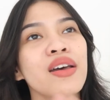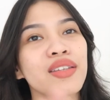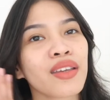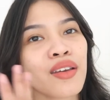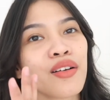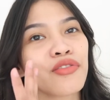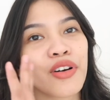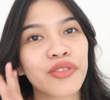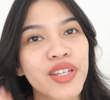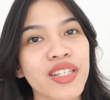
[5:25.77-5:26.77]
taking off
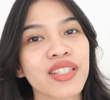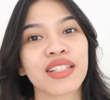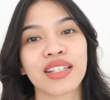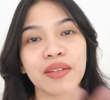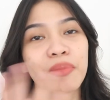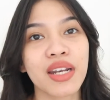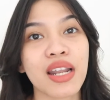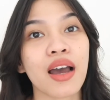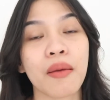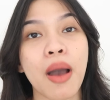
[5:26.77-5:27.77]
foundation bedak